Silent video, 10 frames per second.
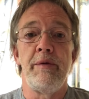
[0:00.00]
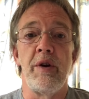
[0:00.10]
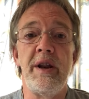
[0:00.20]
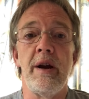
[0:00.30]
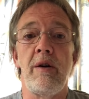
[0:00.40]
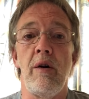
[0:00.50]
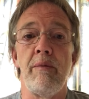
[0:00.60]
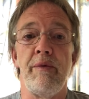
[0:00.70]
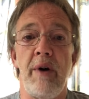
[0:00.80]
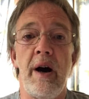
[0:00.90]
von ihr
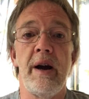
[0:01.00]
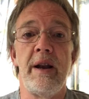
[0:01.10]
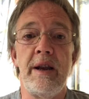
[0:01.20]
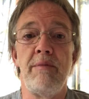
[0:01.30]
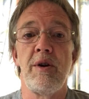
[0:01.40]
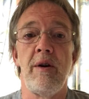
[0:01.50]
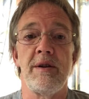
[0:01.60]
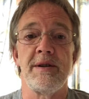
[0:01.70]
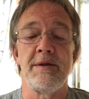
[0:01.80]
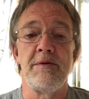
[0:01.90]
kommt wahre Liebe
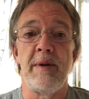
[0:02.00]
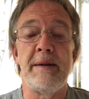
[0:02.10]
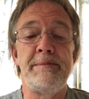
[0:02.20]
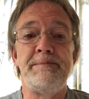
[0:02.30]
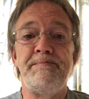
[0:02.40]
Gottes rüber.